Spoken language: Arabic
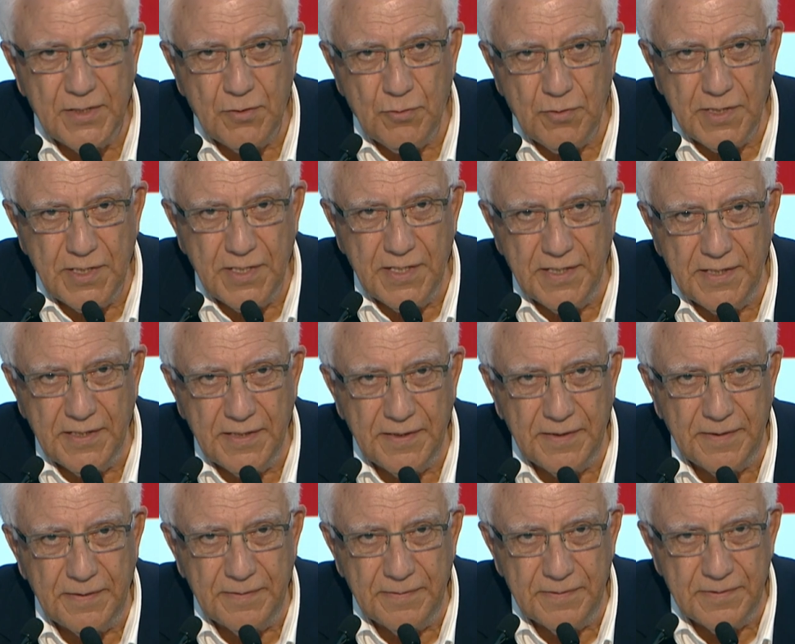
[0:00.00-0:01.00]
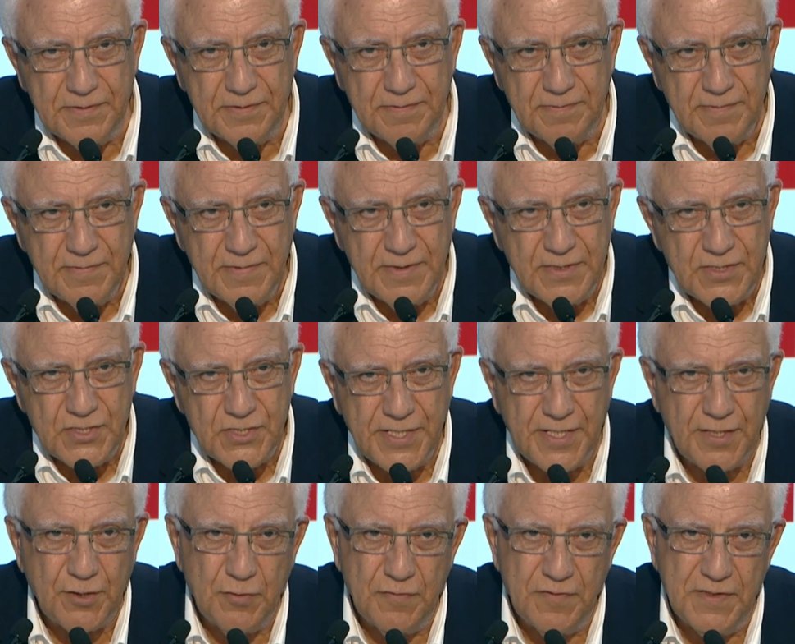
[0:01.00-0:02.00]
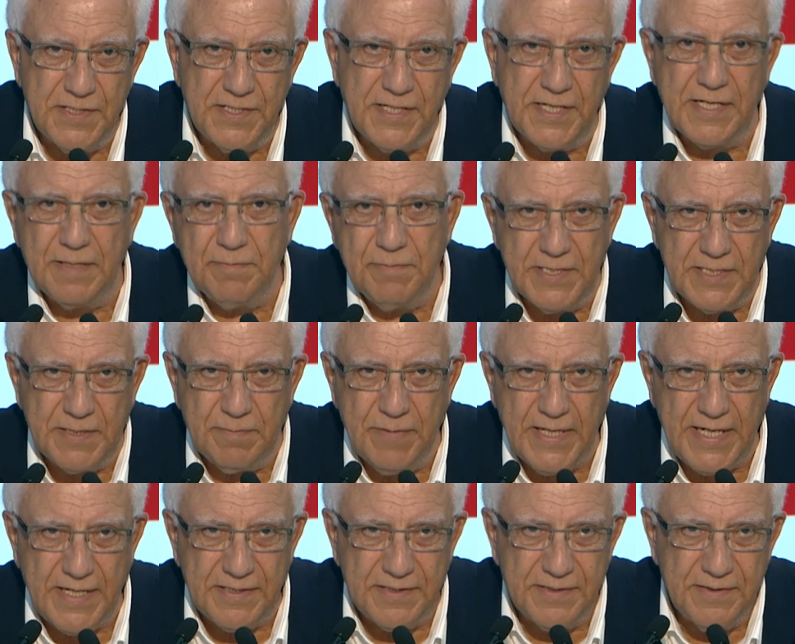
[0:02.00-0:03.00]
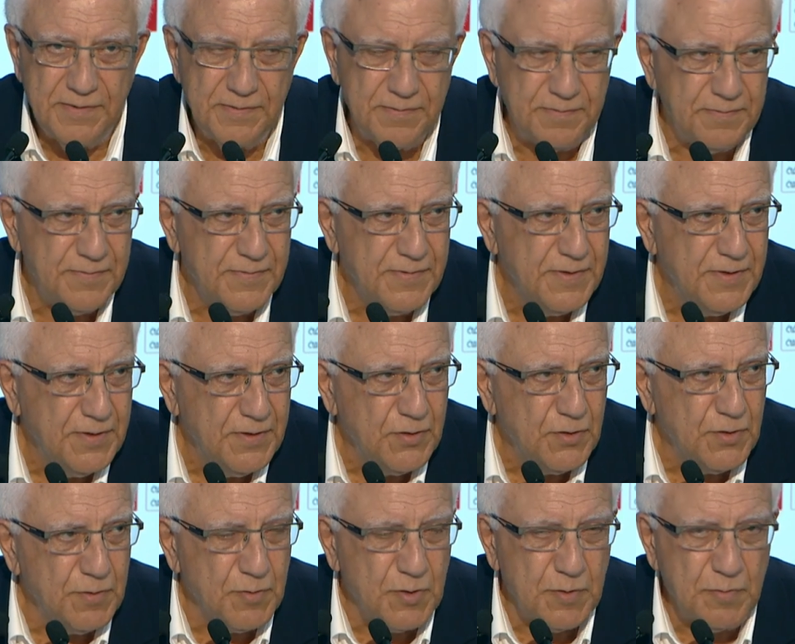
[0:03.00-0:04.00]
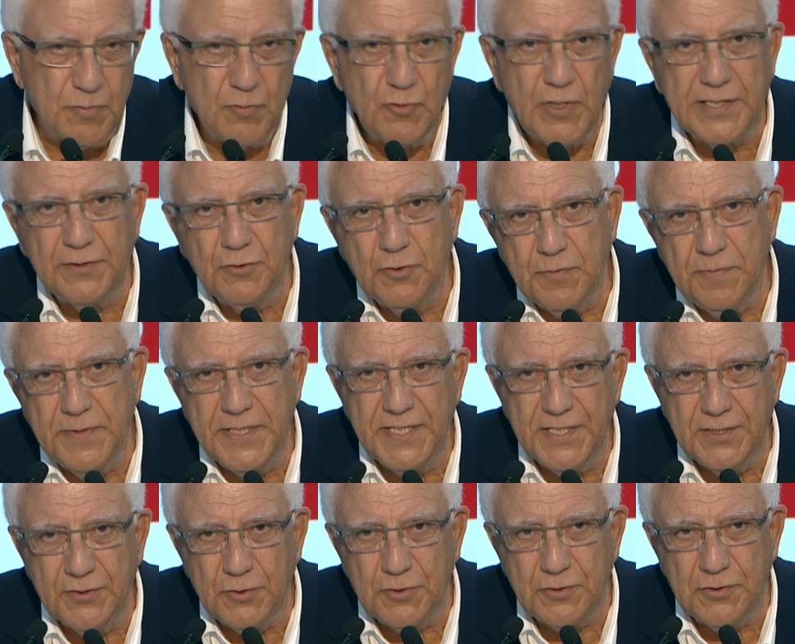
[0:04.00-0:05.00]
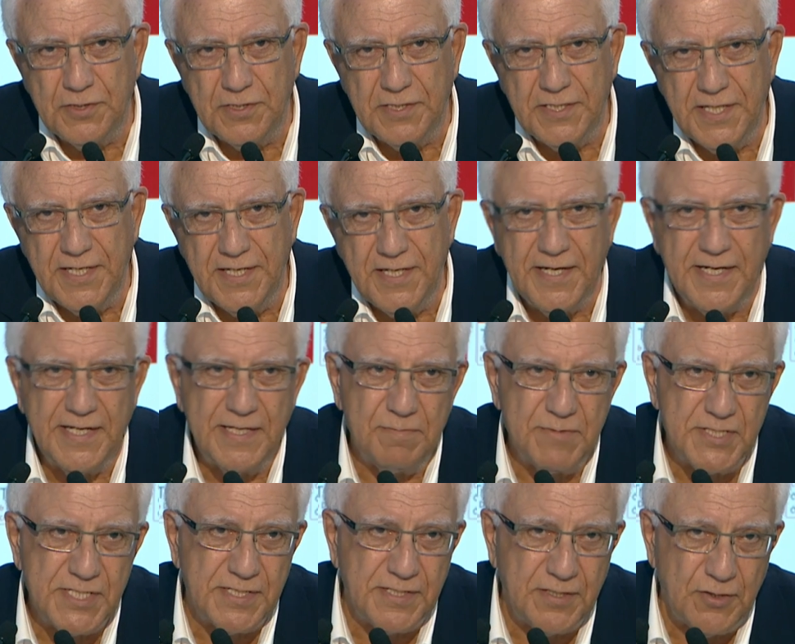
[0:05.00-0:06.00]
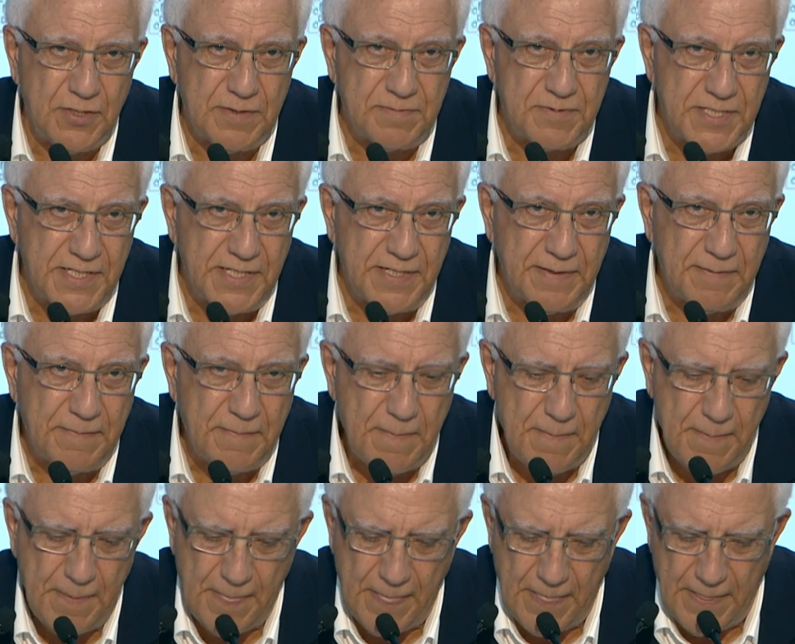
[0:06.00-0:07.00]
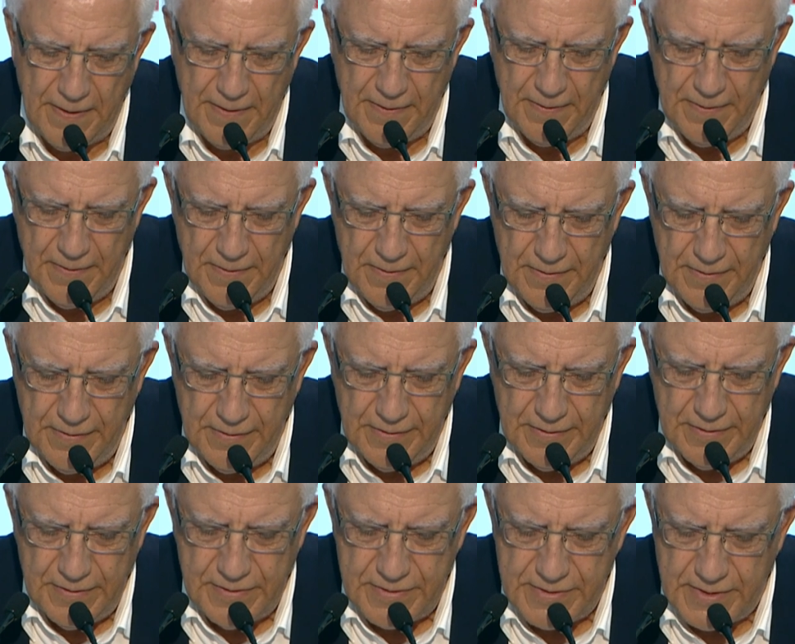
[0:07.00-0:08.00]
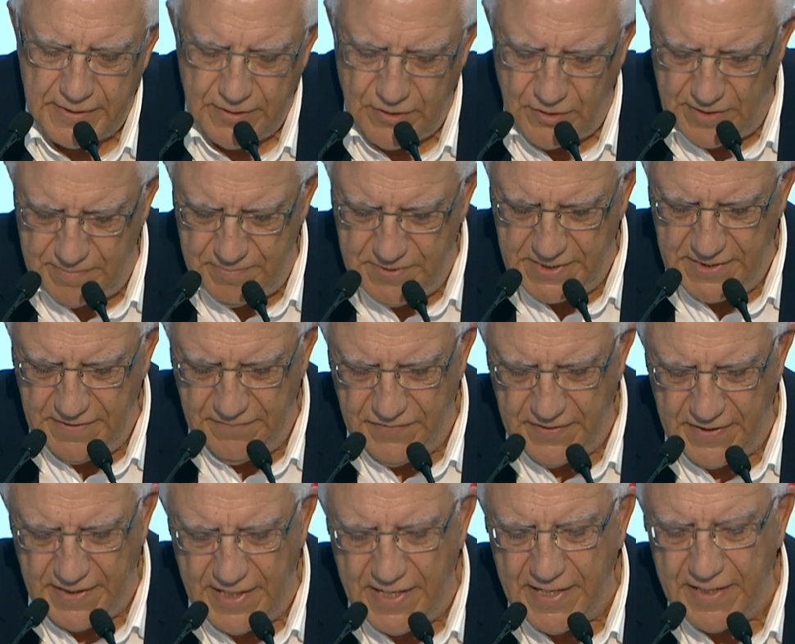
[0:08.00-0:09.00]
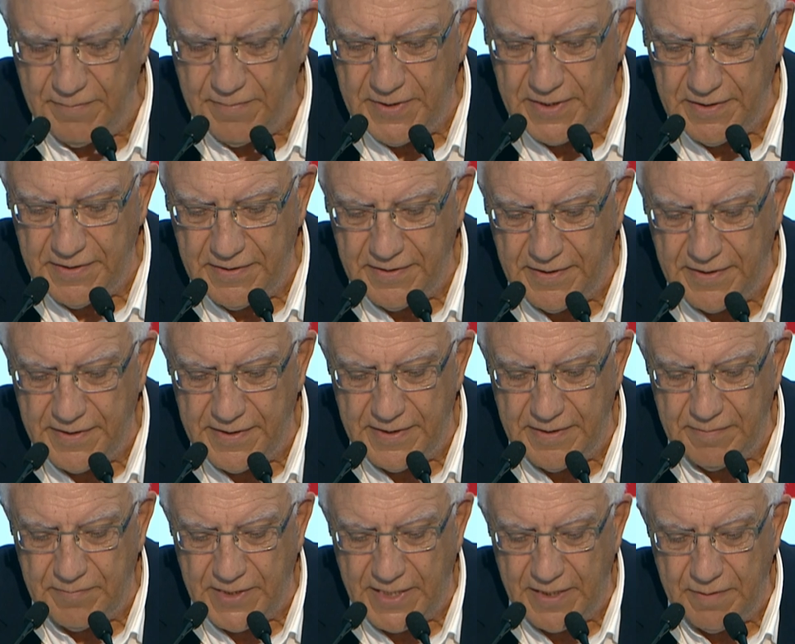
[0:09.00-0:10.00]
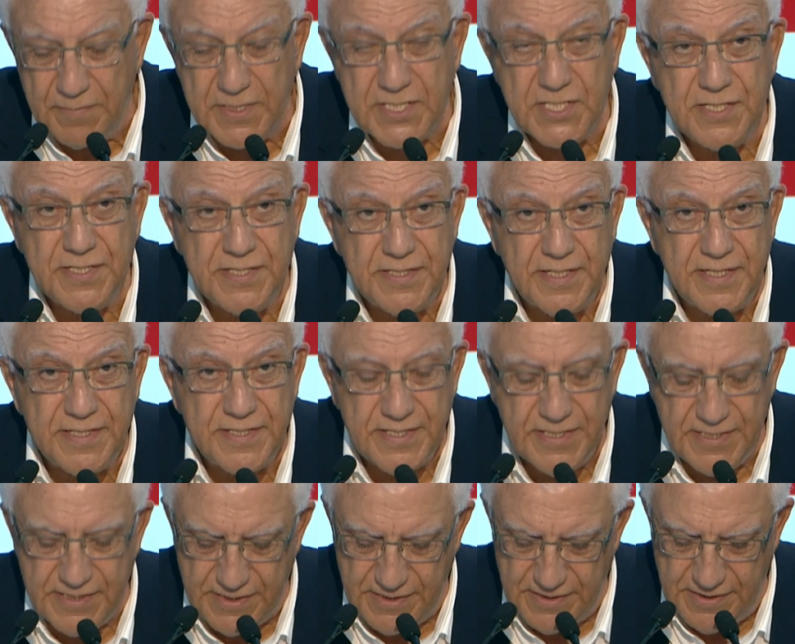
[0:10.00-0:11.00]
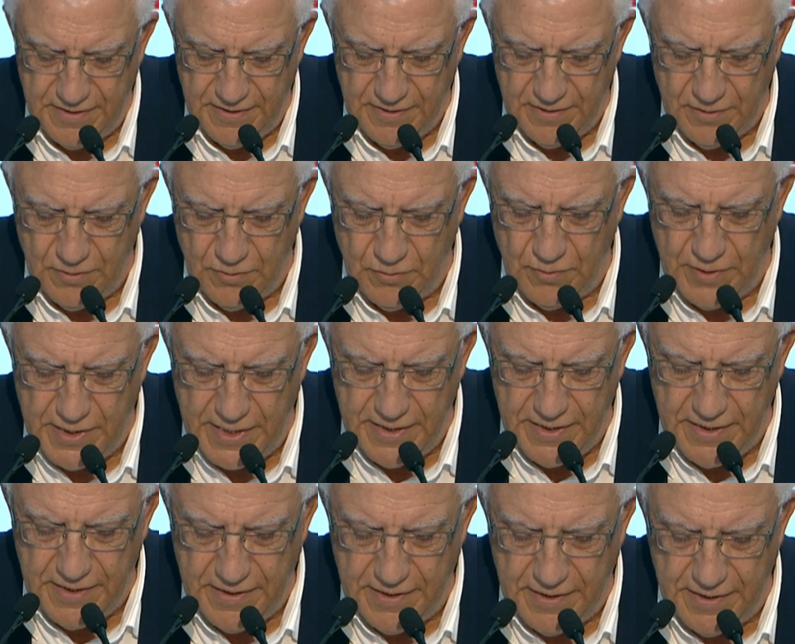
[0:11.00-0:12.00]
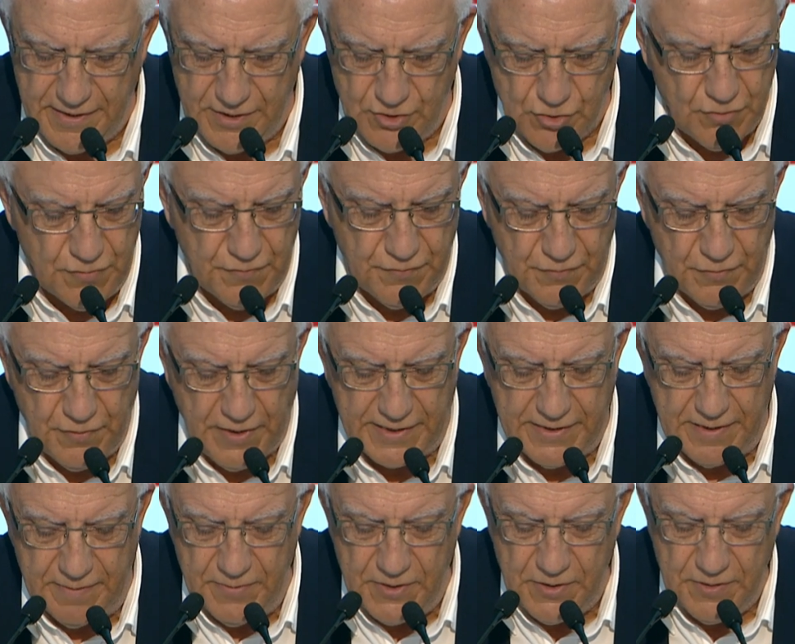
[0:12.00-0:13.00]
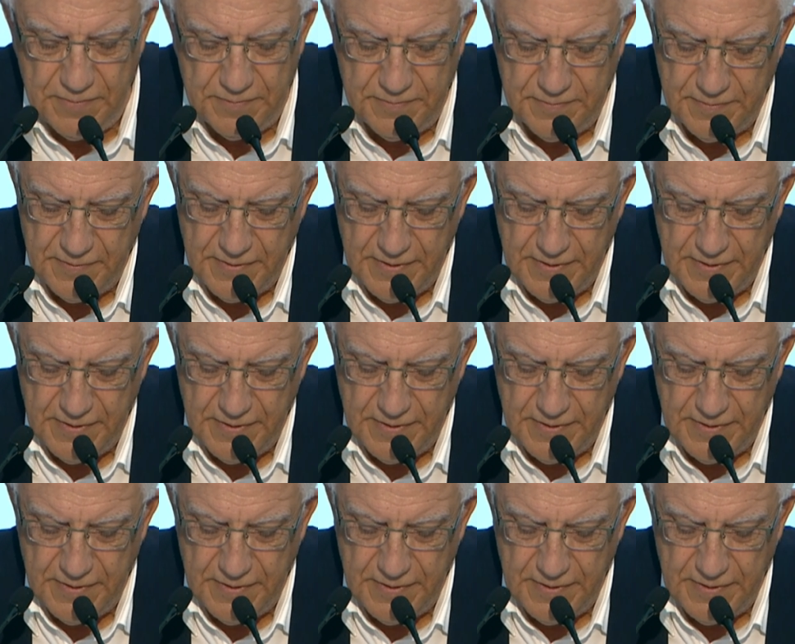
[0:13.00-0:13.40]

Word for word: اخوه اللي شاركوا في الانتخابات بعد يمكن من 81 نرد التالي احنا من 56 56 في قائمه هذه نتاع المجلس التاسيسي الاولاني راني نشوف في واحده منهم